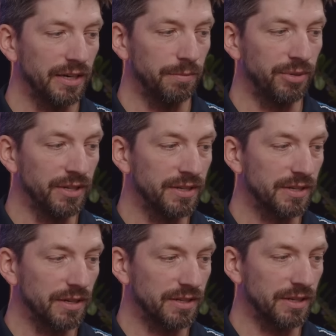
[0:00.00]
Die
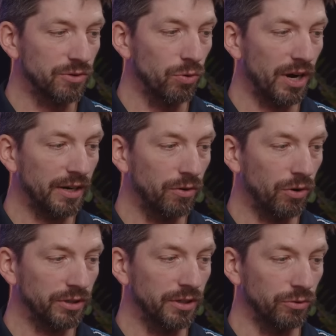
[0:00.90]
Pins sind so
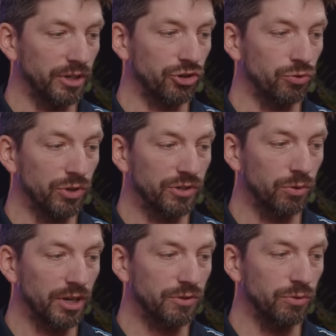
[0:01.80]
angeordnet und der Schuh ist
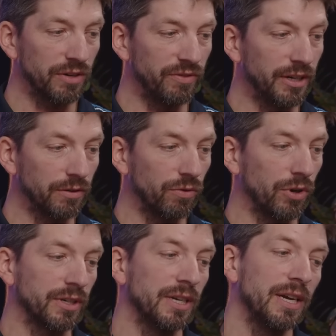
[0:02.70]
so dazu entwickelt
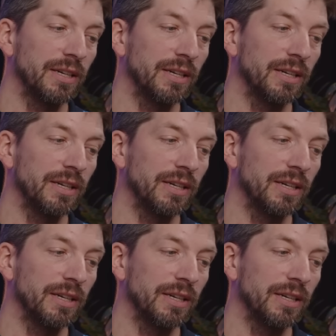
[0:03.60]
worden,